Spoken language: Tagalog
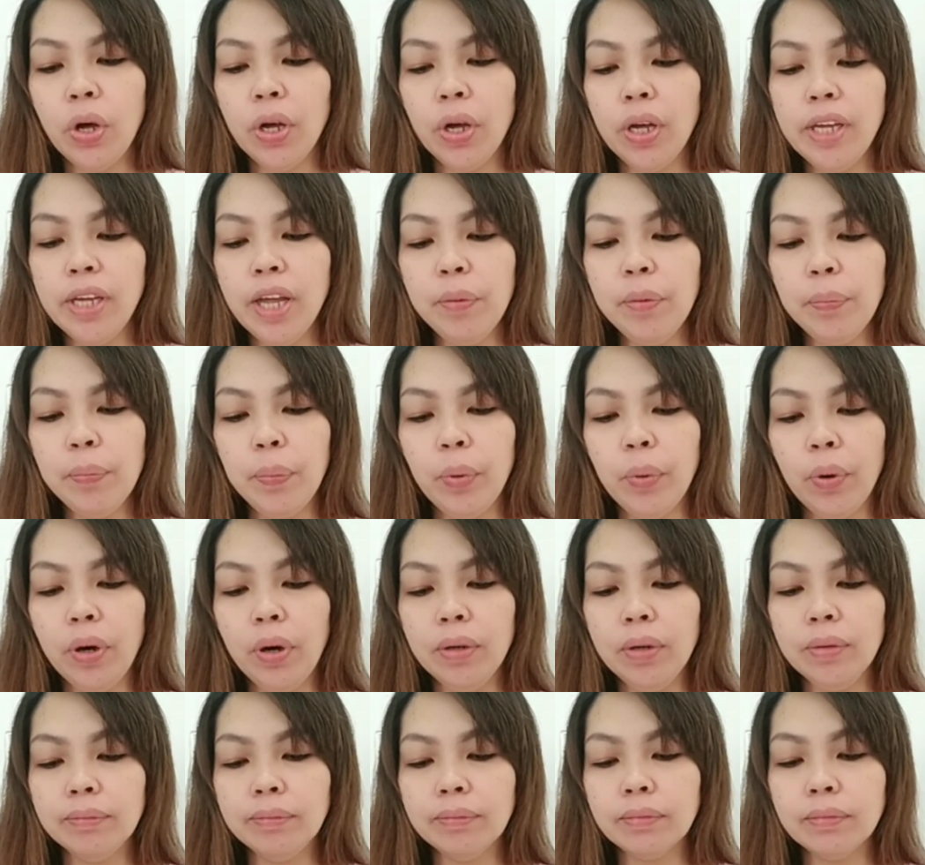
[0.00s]
ayan
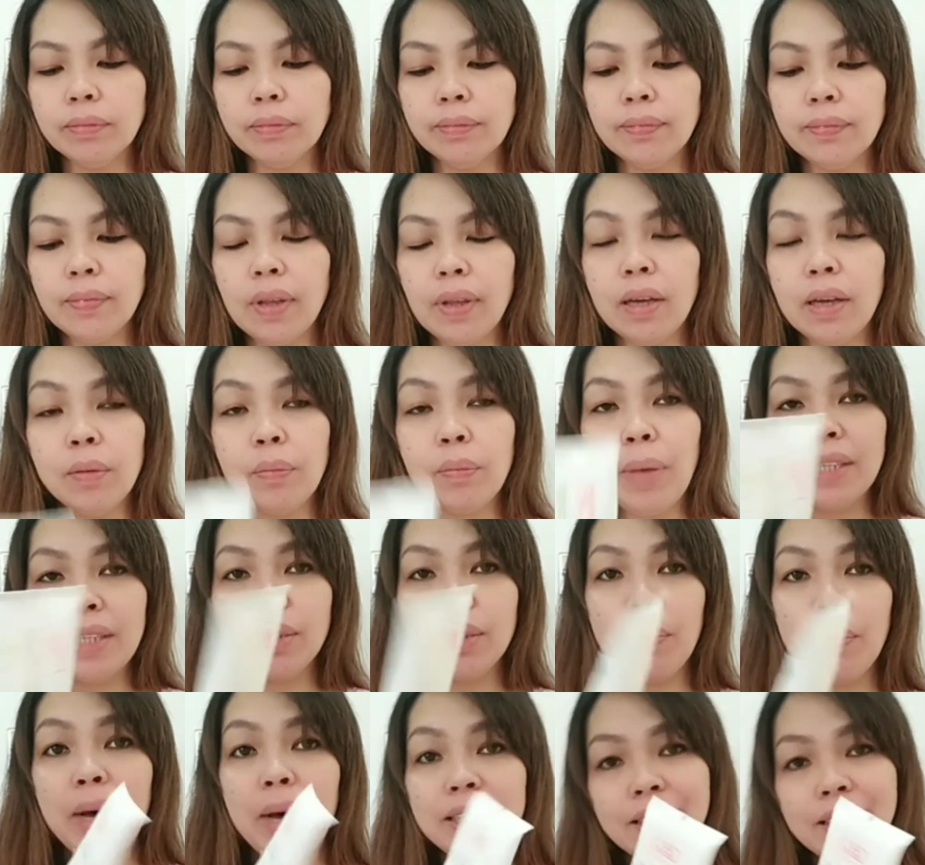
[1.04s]
po.
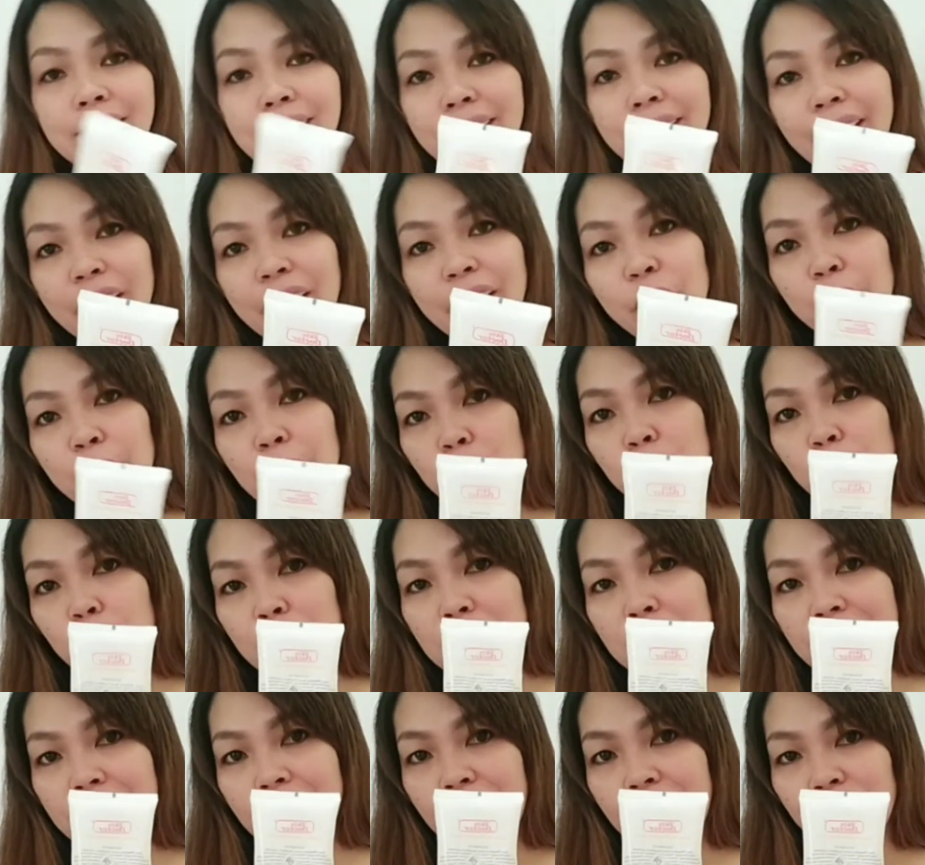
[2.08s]
Basa-basa na lang kayo pag
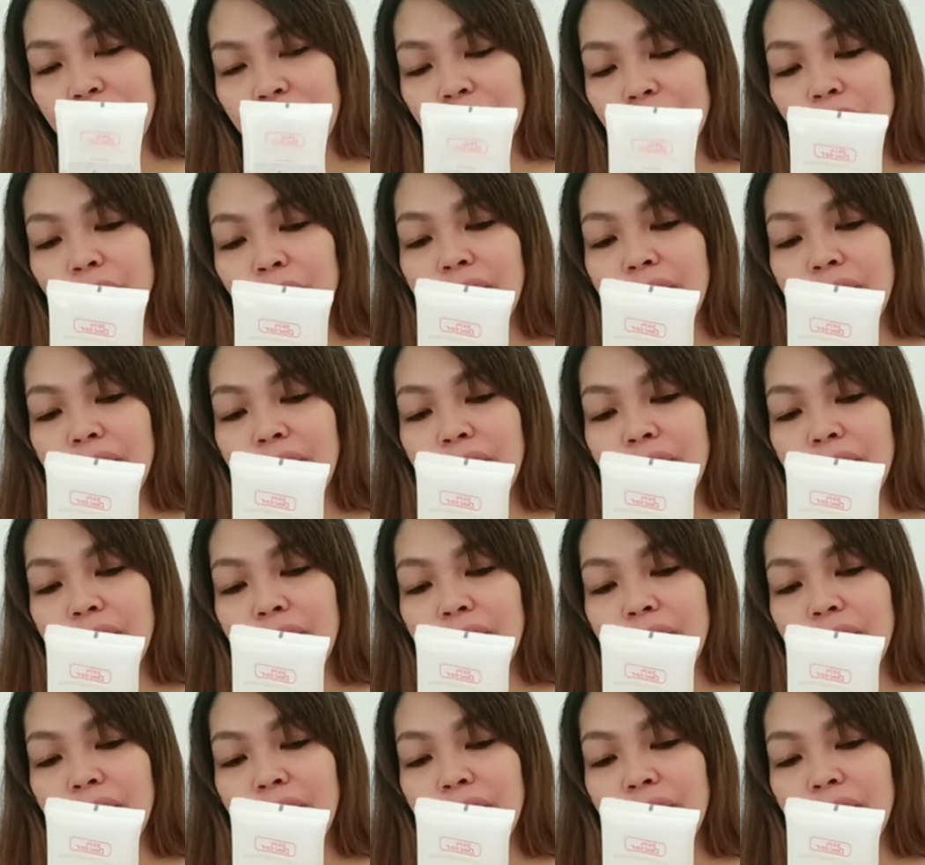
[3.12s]
bumili kayo nito